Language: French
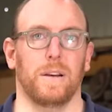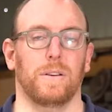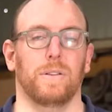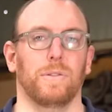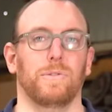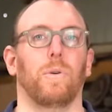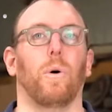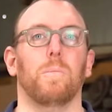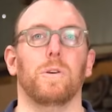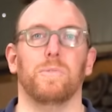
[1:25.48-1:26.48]
Euh, dans le
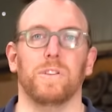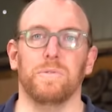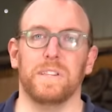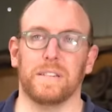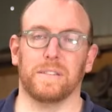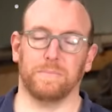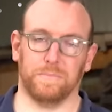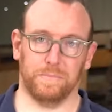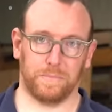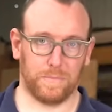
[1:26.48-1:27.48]
robot de boîte de vitesse.
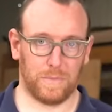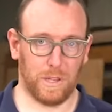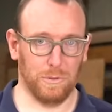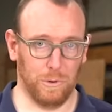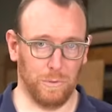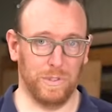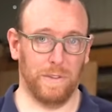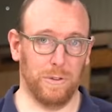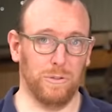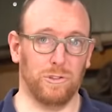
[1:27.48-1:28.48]
Donc vous
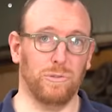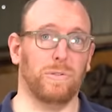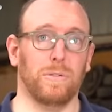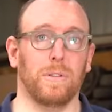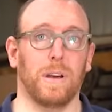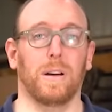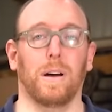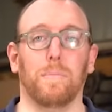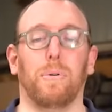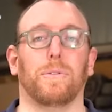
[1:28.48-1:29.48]
avez une chute
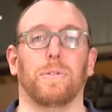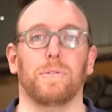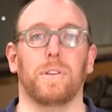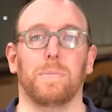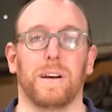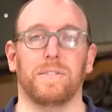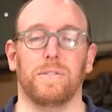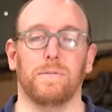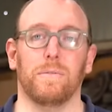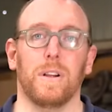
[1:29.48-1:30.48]
euh, importante de la
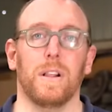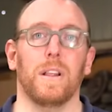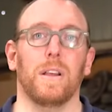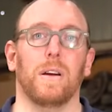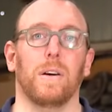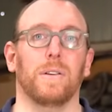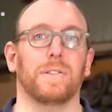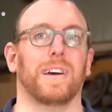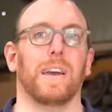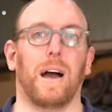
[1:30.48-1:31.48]
pression, euh,
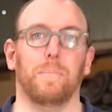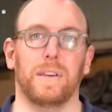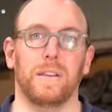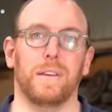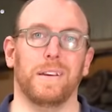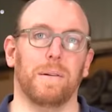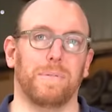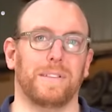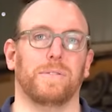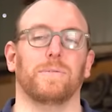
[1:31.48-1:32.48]
très rapide et la
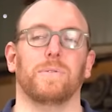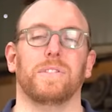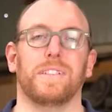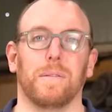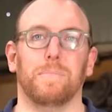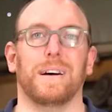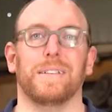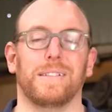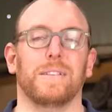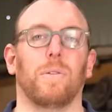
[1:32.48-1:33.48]
pression ne tient pas
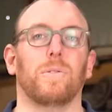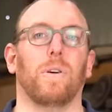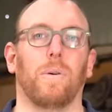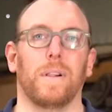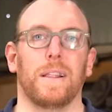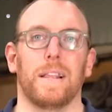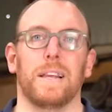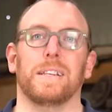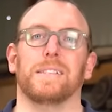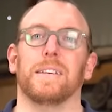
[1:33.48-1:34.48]
assez dans le temps.
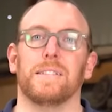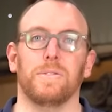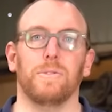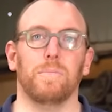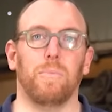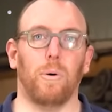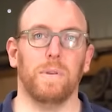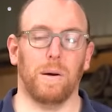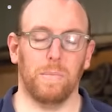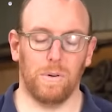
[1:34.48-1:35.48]
Ça c'est dû
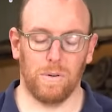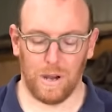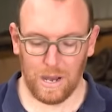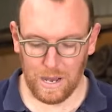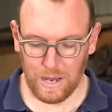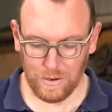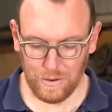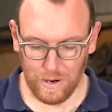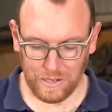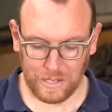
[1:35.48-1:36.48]
premièrement à
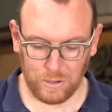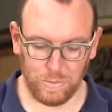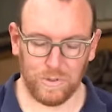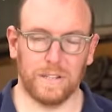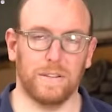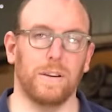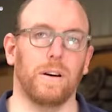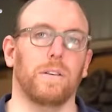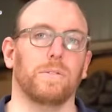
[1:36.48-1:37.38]
un accumulateur,